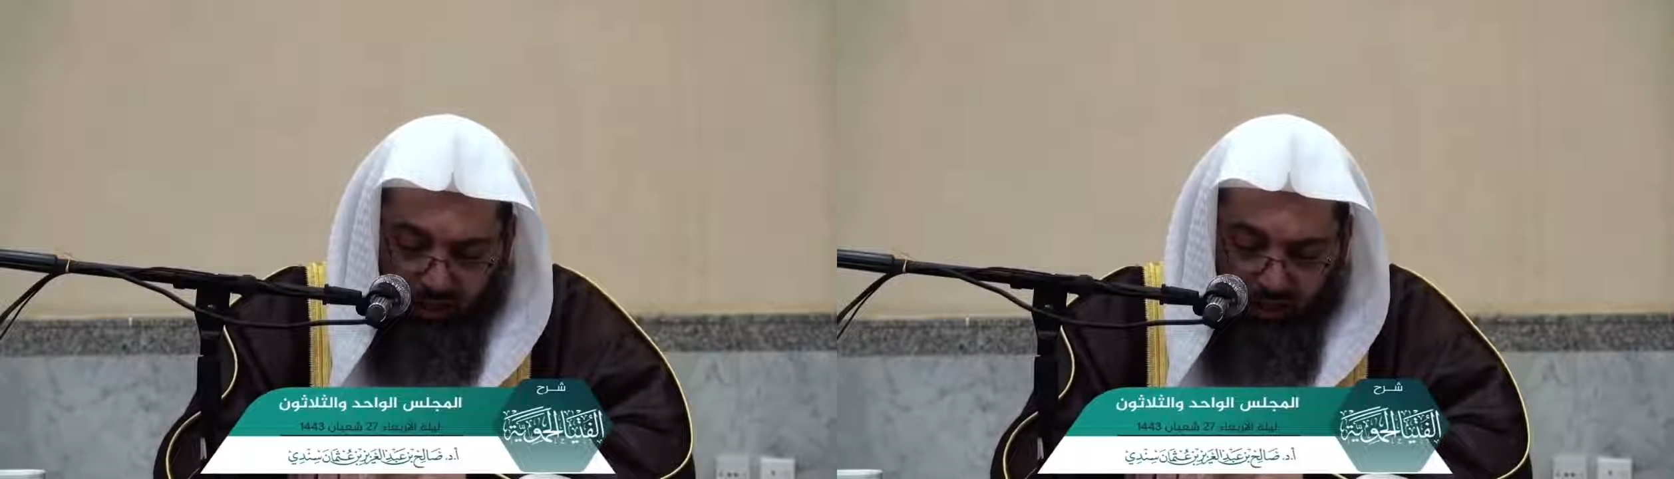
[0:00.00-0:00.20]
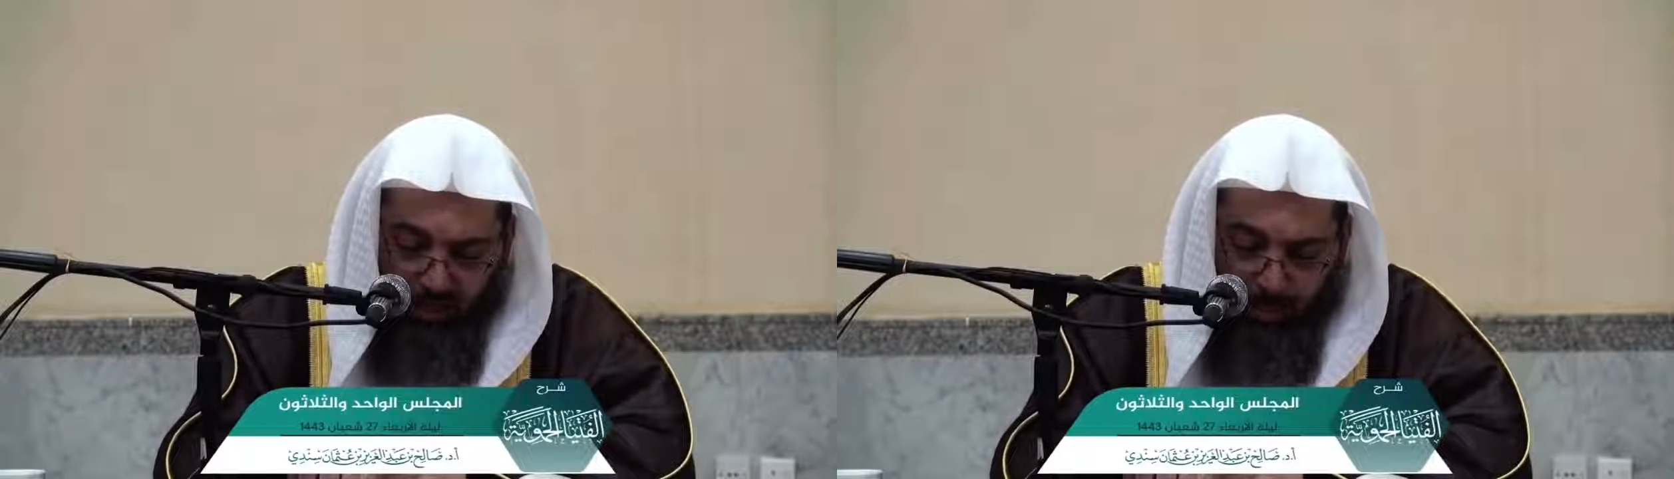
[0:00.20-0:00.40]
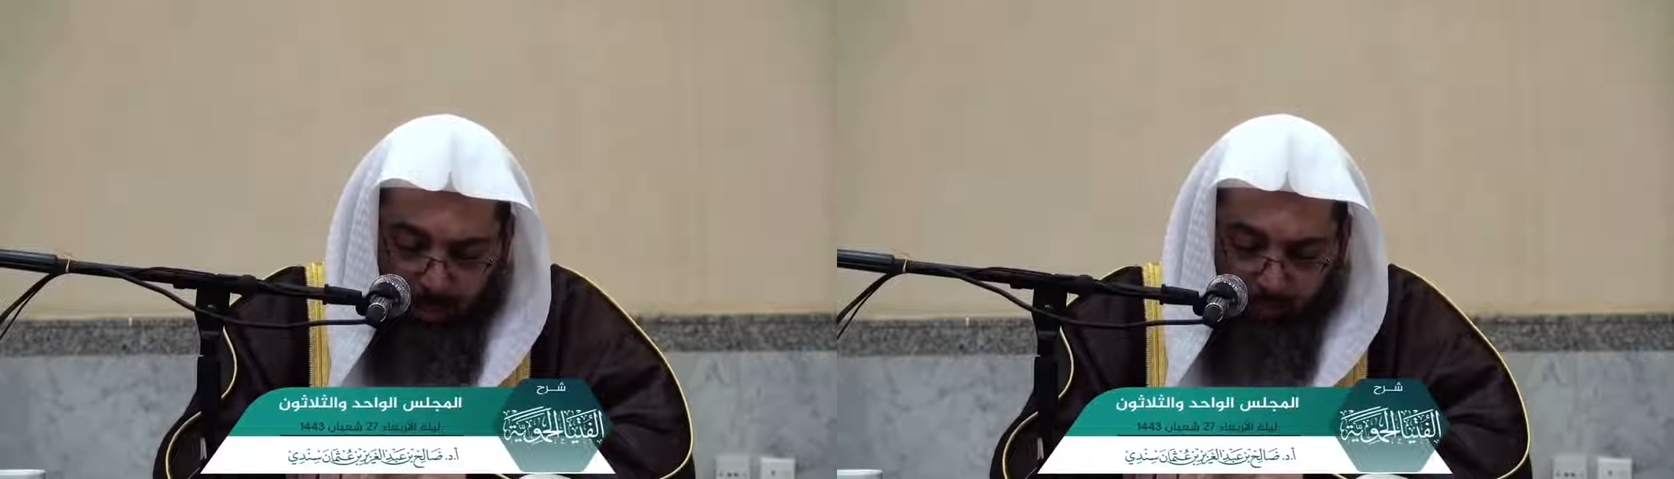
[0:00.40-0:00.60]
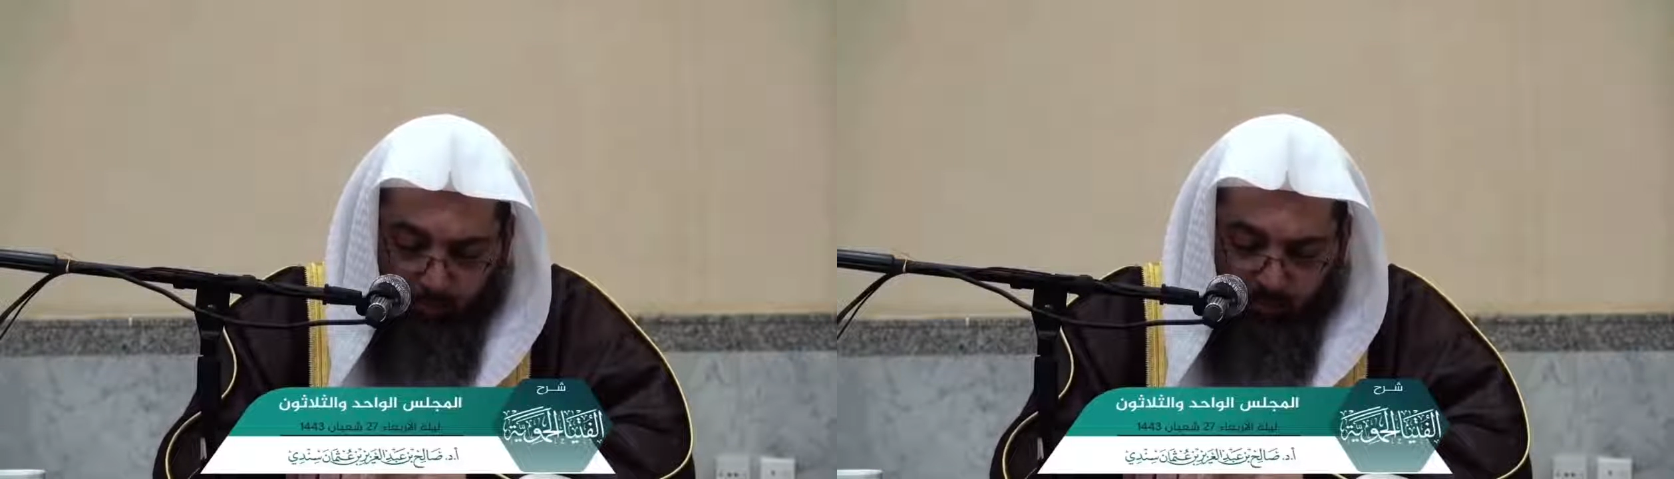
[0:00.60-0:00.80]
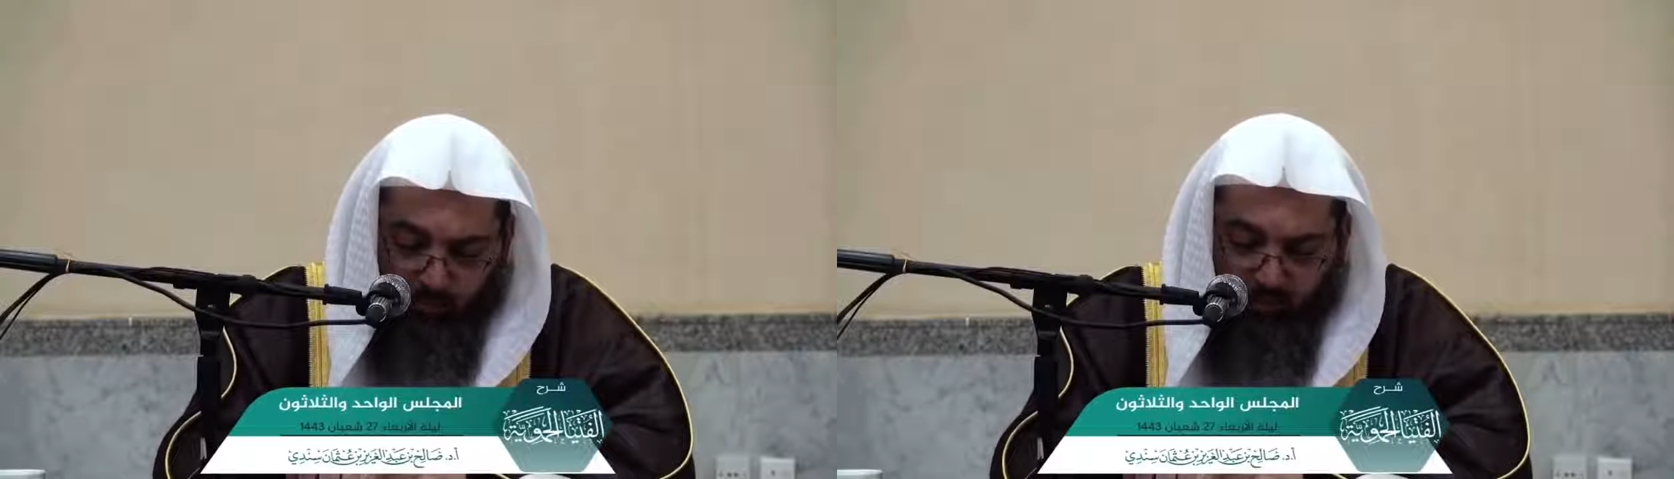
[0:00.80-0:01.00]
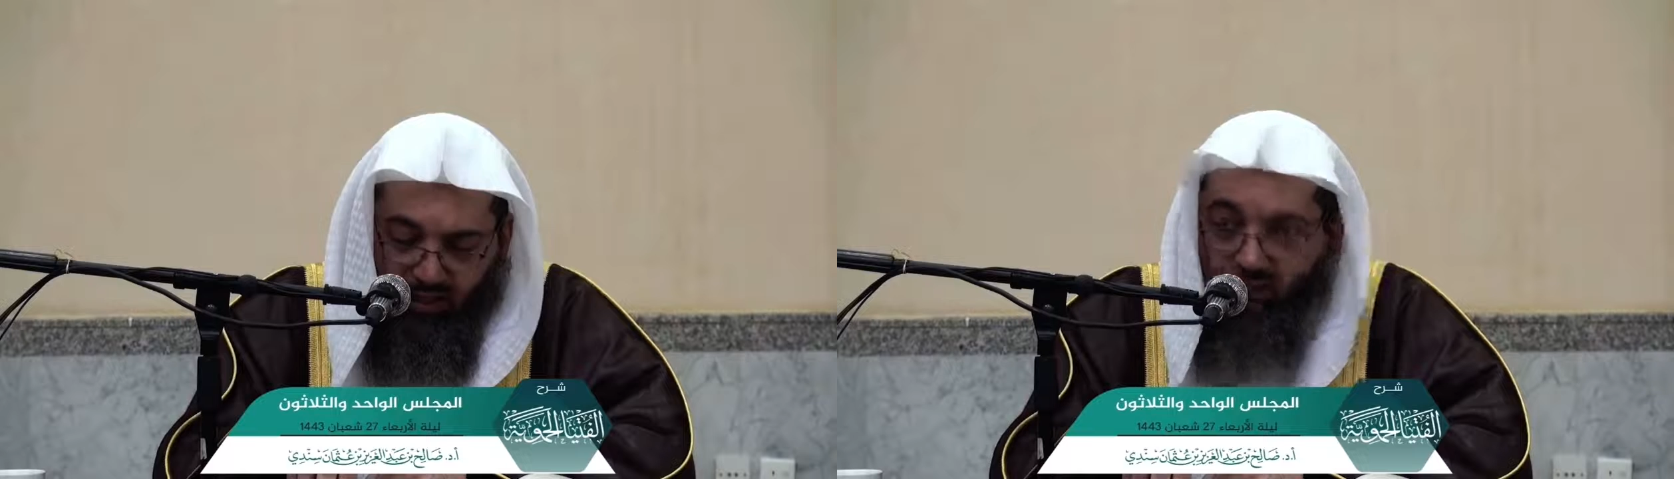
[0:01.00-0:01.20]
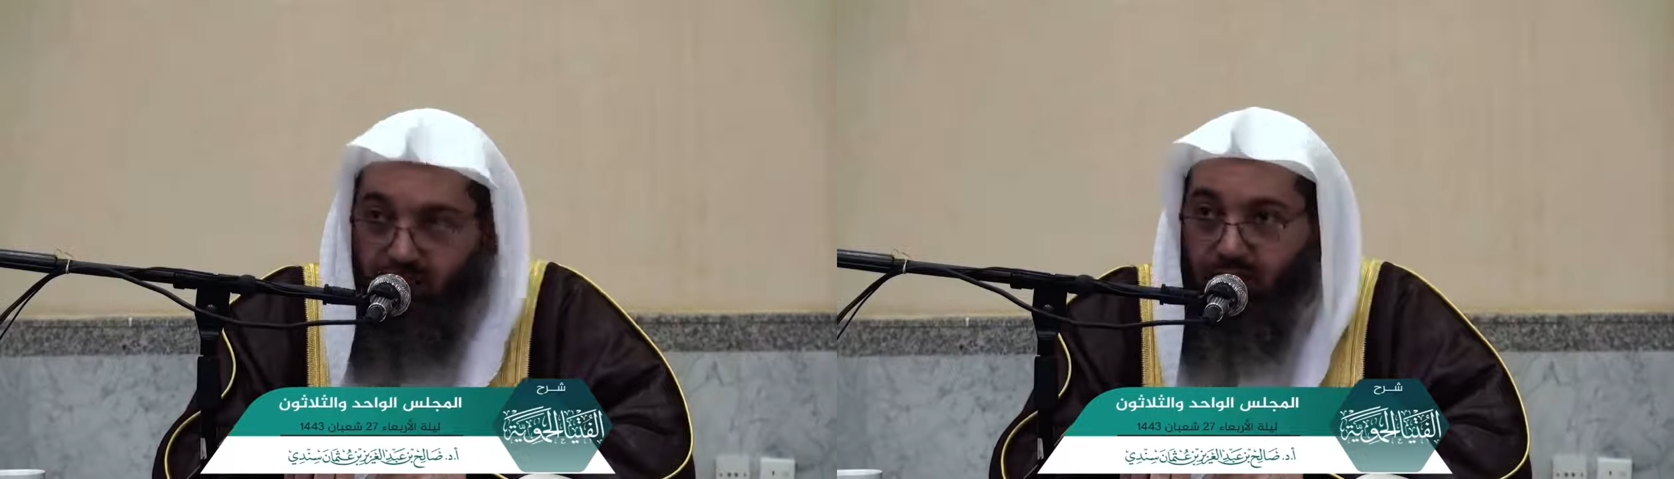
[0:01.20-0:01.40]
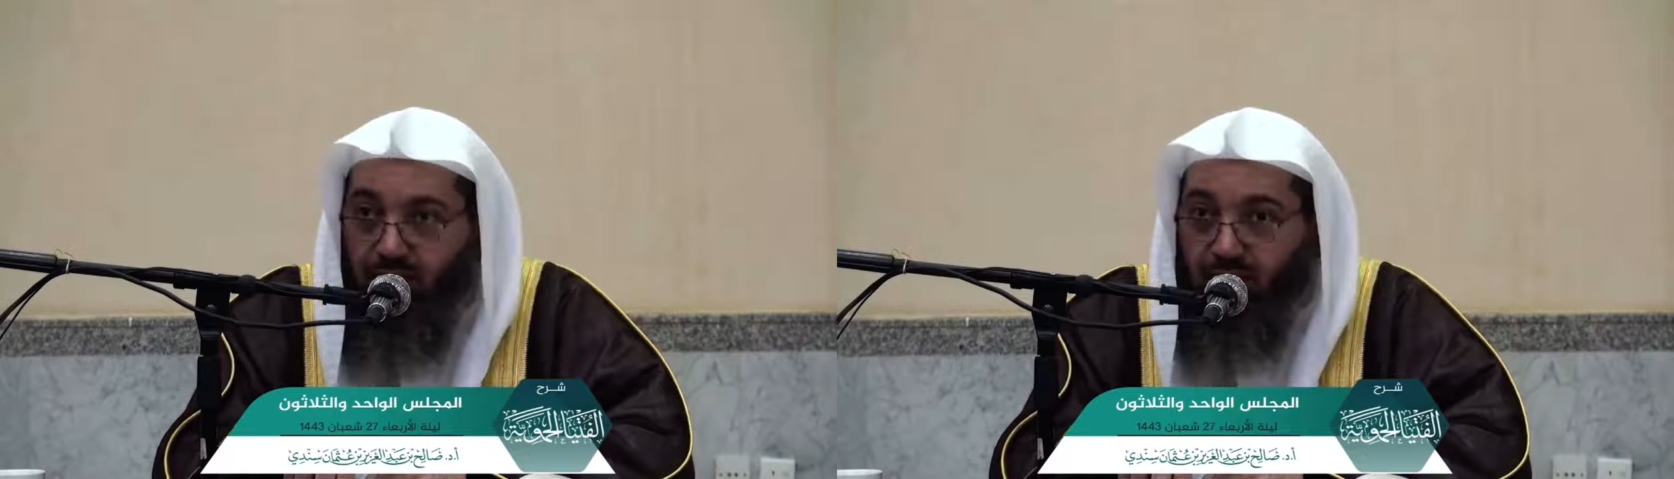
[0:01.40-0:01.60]
هي
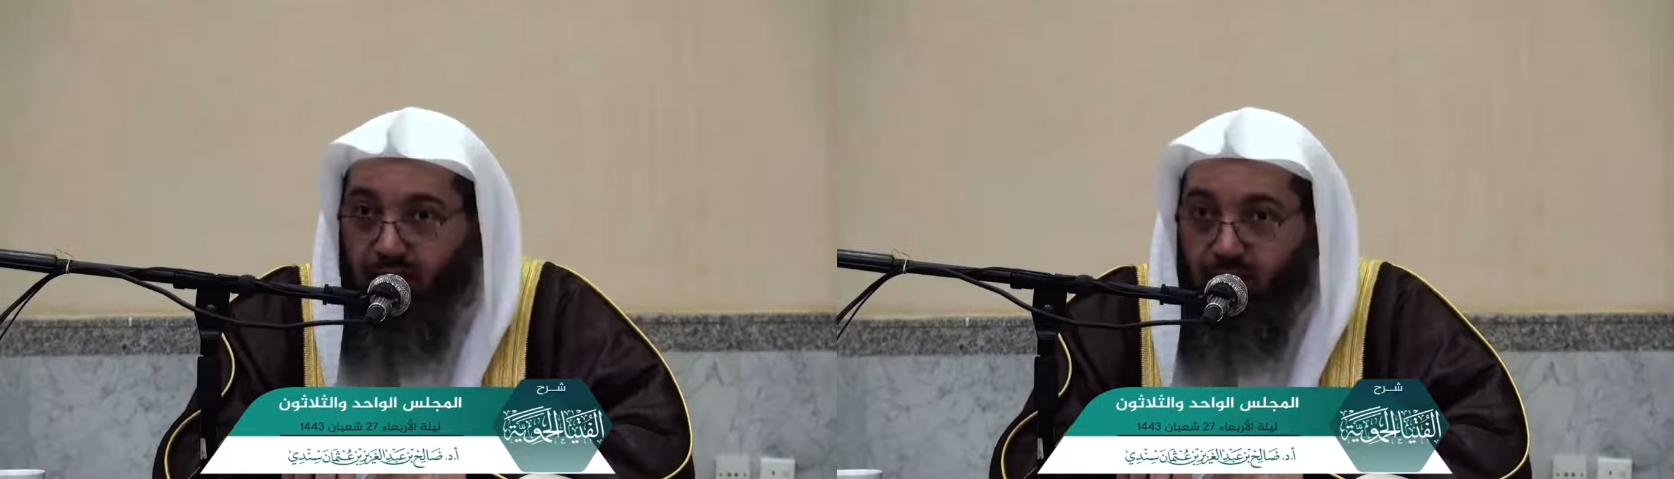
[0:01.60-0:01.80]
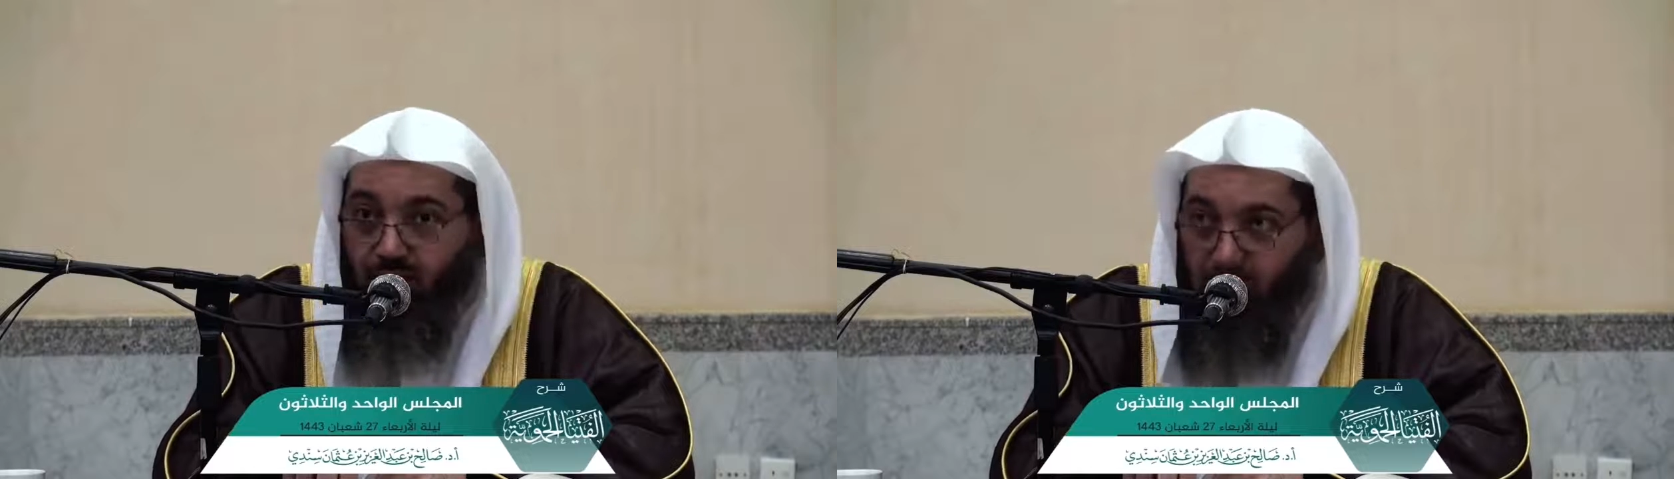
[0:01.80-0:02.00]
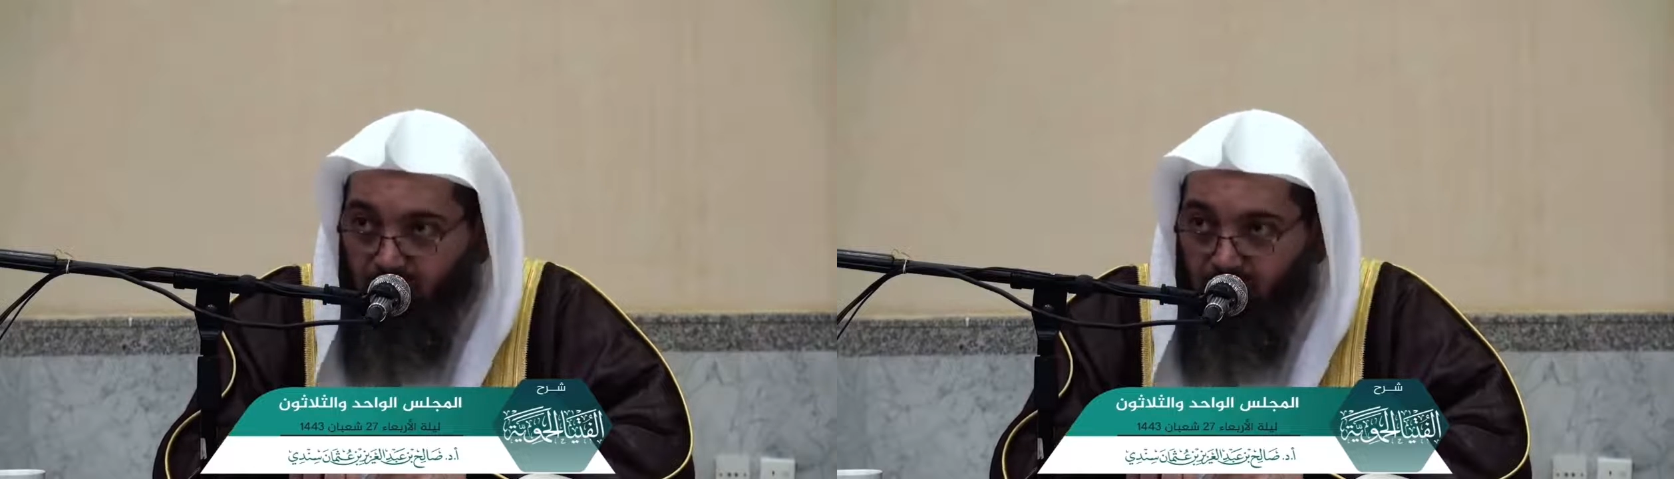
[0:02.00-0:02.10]
أن على طالب